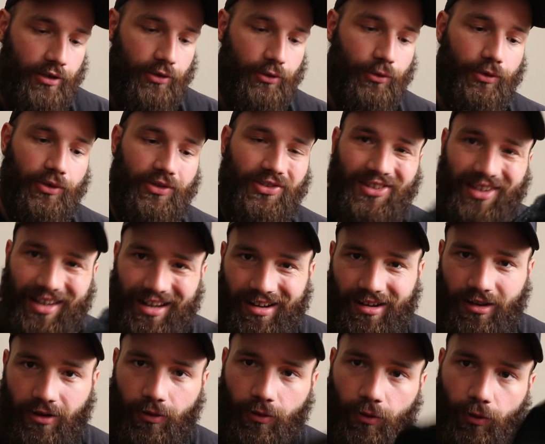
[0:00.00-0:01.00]
Donc
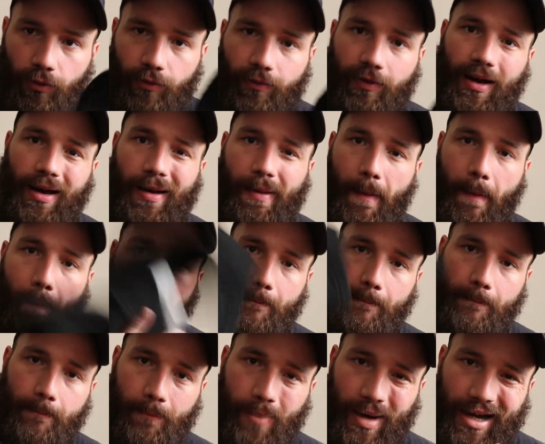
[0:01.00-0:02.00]
ça, on va
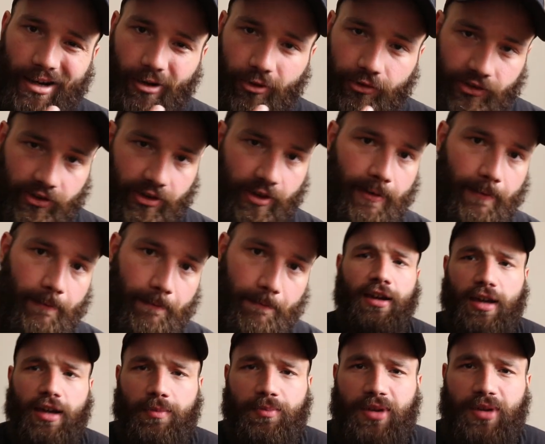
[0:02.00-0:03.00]
balancé
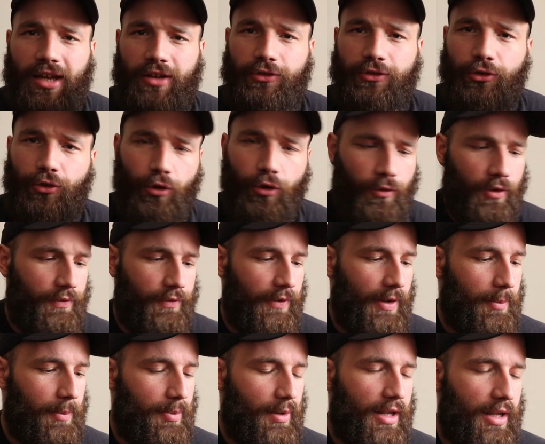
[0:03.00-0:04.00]
Et bien sûr, on va
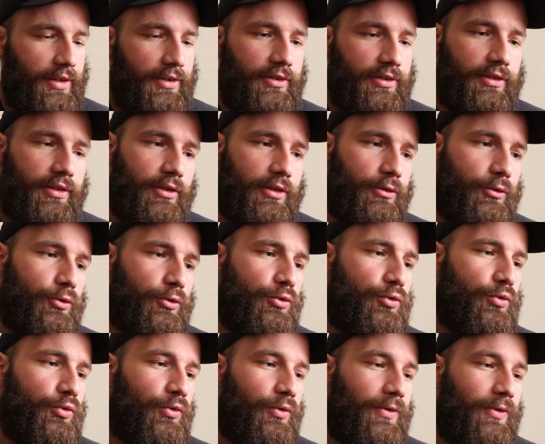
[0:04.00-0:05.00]
faire place aux
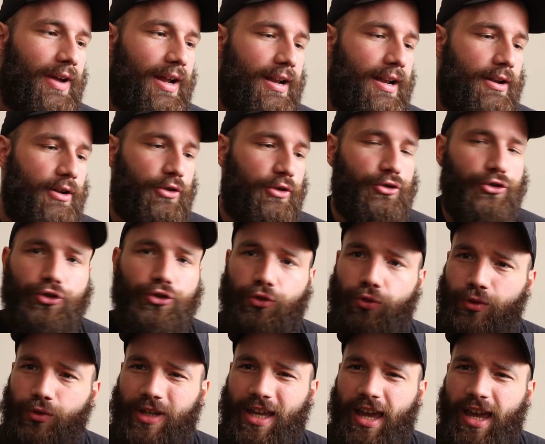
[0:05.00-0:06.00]
nouvelles
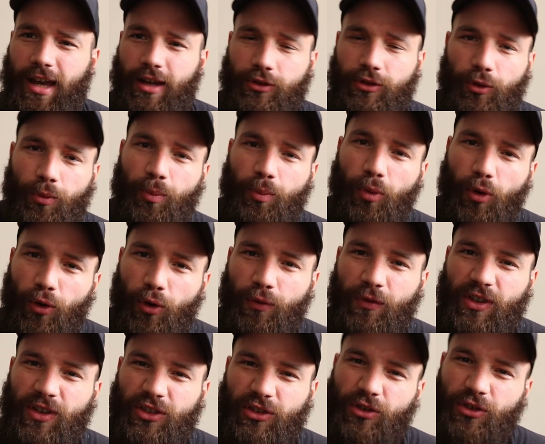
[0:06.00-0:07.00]
genouillères de
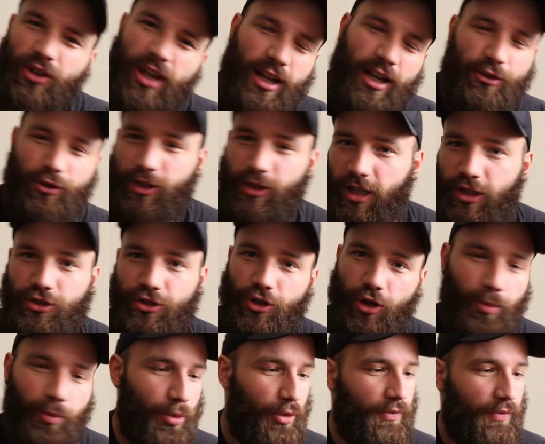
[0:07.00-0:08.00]
professionnels, de
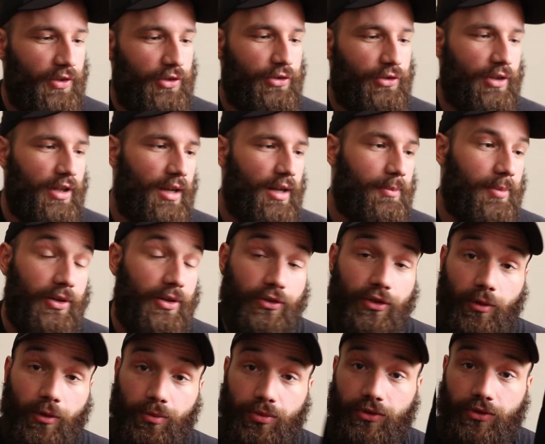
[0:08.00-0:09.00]
catcheurs professionnels, parce
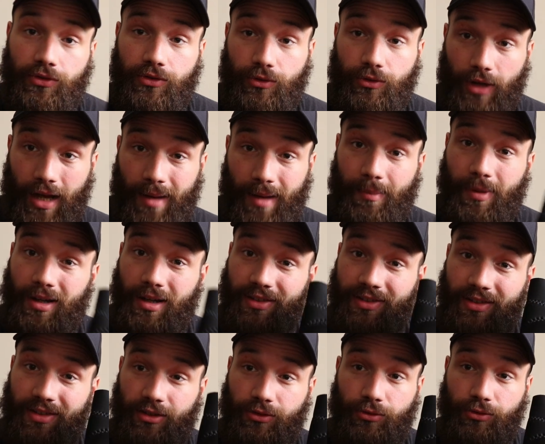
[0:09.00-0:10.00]
qu'en plus, AMA,
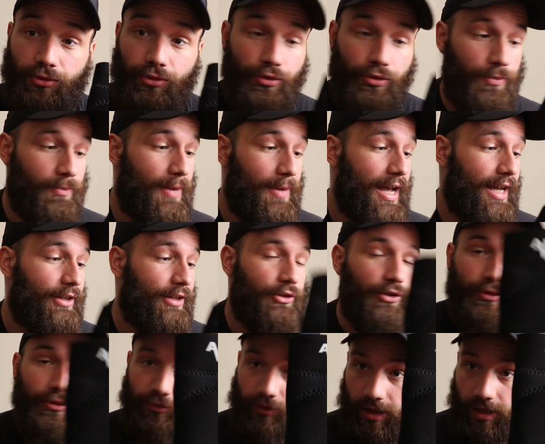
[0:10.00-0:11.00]
c'est une marque...
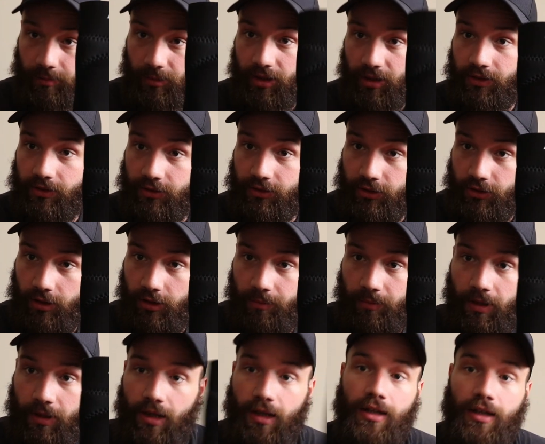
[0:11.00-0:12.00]
AMA, ici,
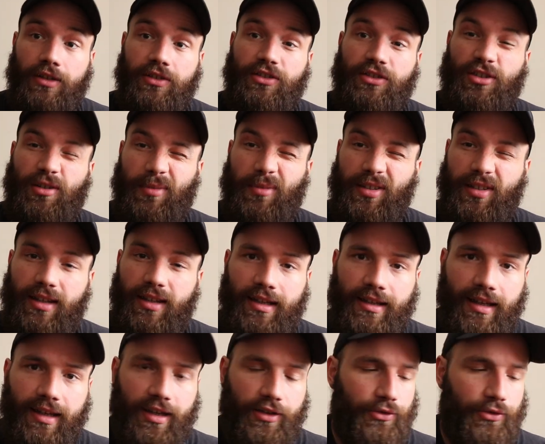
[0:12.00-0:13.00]
hop, si jamais ça
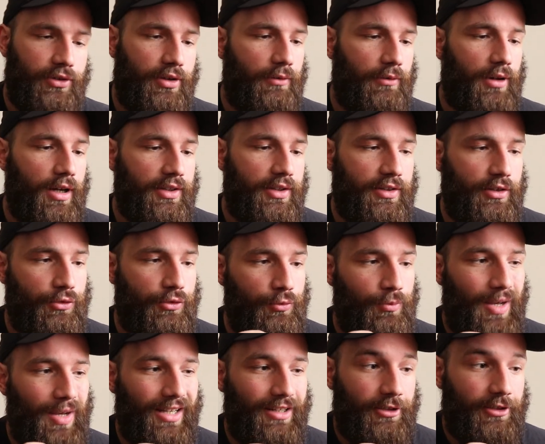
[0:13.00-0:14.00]
t'intéresse de savoir, c'est
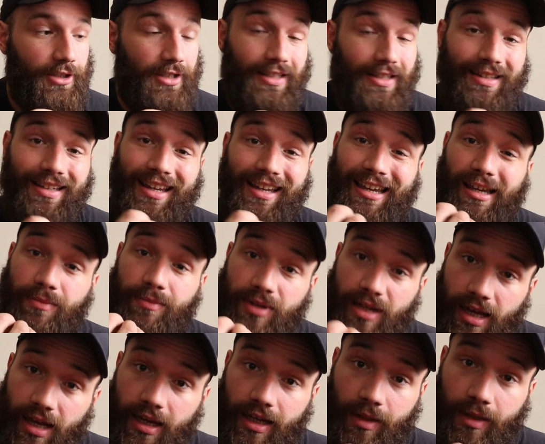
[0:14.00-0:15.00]
une marque qui est très
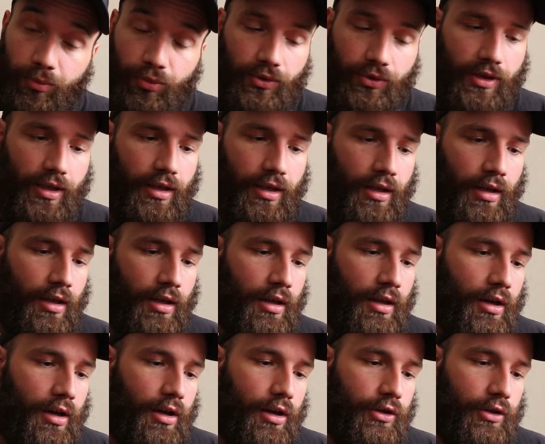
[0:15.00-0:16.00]
bien réputée
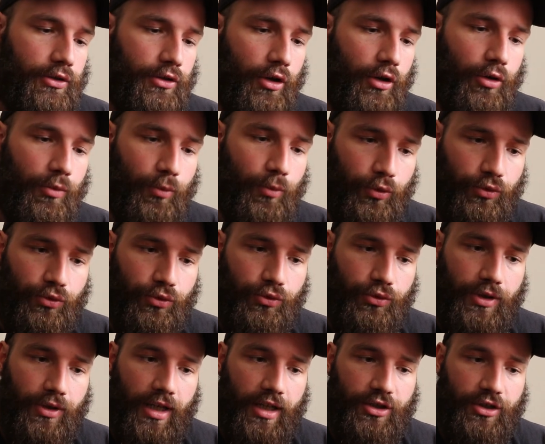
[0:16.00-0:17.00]
euh, dans le monde
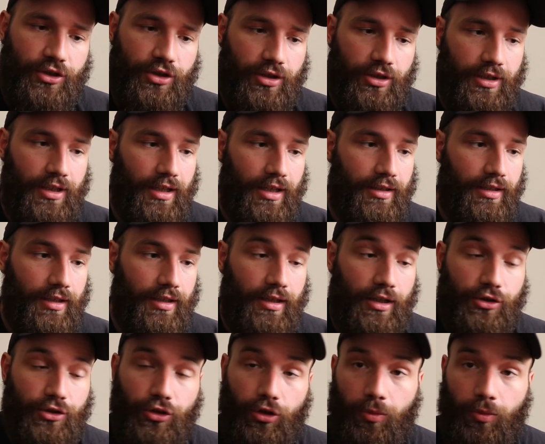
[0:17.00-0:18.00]
du catch, il y a des
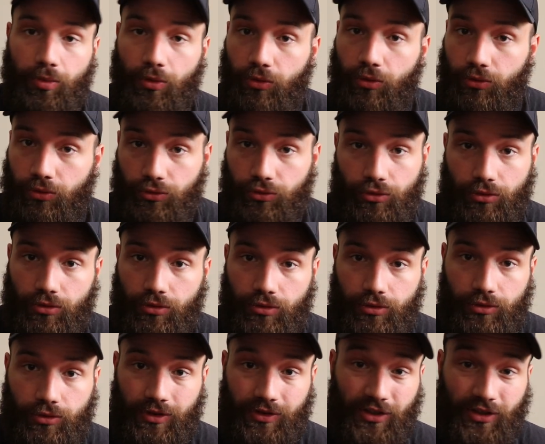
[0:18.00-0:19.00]
catcheurs pro,
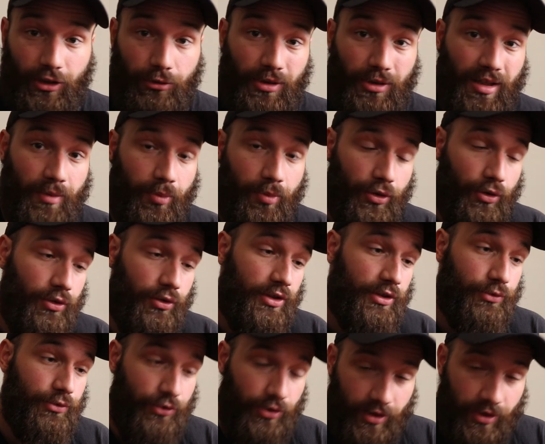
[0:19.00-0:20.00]
des circuits indépendants qui
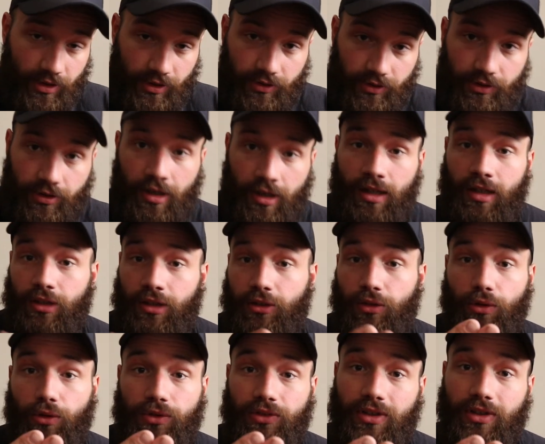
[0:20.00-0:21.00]
l'utilisent.
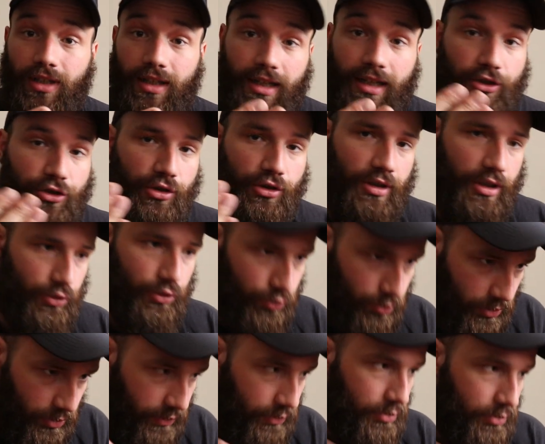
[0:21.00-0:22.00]
Il y a aussi les catcheurs de la
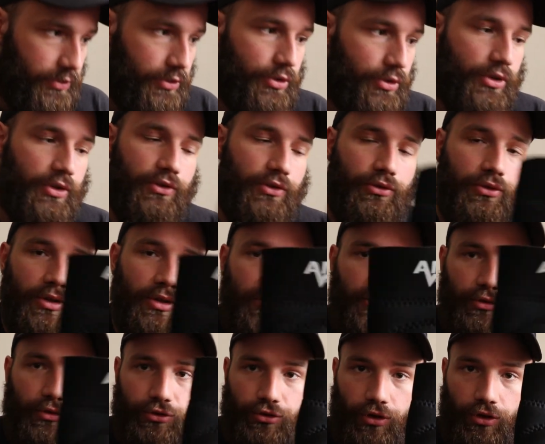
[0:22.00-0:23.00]
WWE qui
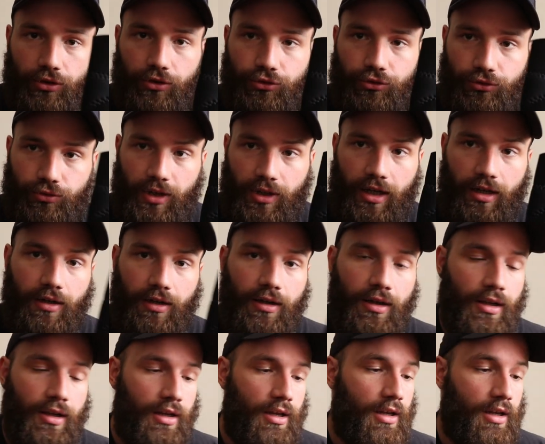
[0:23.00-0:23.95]
utilisent ce genre de genouillère-là.